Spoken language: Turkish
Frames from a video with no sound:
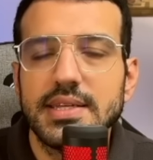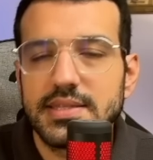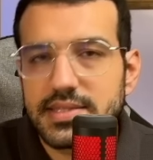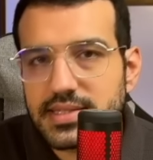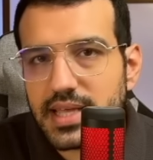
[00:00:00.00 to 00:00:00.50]

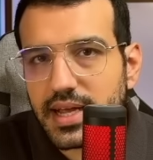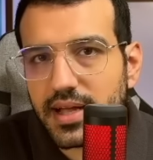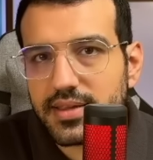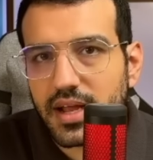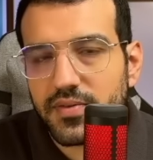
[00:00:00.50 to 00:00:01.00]

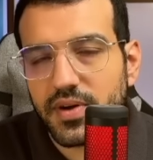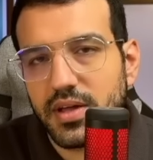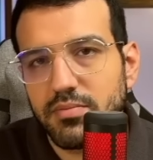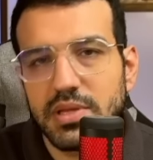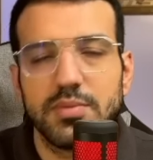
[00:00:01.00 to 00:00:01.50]
Sekant alfa
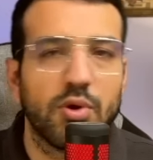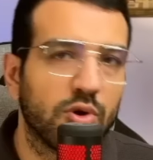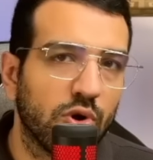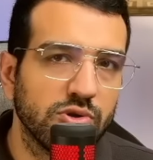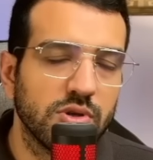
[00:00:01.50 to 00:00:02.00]
1 bölü
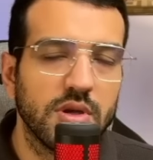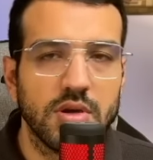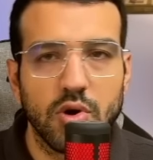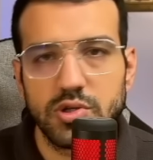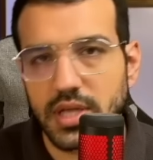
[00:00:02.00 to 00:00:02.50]
kos,
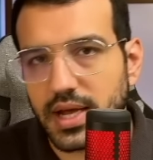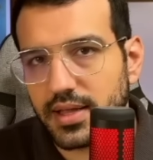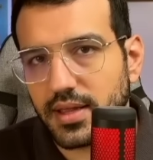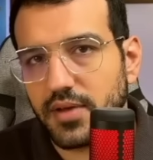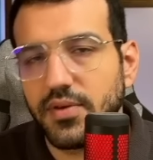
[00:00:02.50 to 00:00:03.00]

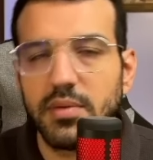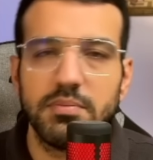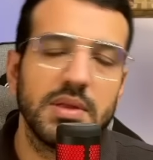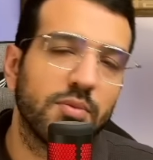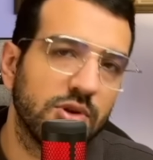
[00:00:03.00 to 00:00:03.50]
kosekant alfa
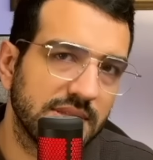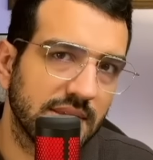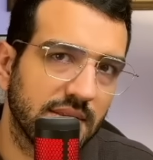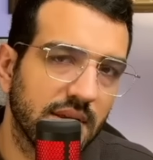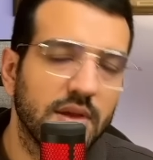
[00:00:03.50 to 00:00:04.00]
1 bölü sin.